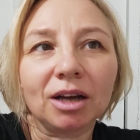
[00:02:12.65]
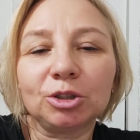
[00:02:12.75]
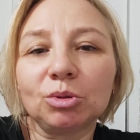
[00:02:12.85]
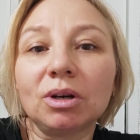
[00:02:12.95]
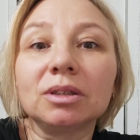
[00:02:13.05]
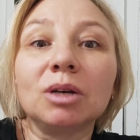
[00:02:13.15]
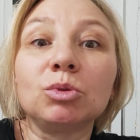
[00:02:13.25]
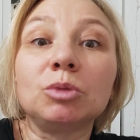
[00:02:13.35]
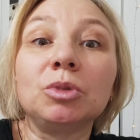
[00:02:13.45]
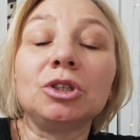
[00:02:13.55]
а еще когда
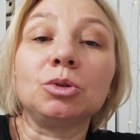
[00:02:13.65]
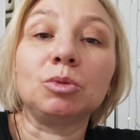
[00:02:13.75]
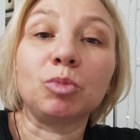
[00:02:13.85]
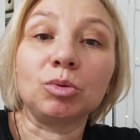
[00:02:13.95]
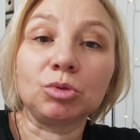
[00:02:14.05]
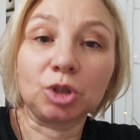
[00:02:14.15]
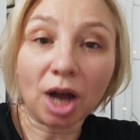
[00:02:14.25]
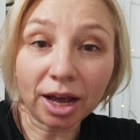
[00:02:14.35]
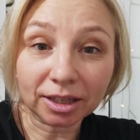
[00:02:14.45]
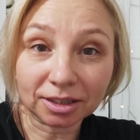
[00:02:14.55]
у тебя еще и
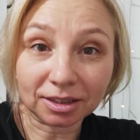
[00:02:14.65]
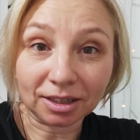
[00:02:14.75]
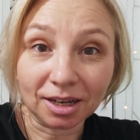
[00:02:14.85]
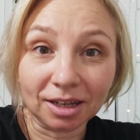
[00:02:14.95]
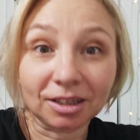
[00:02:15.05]
получается,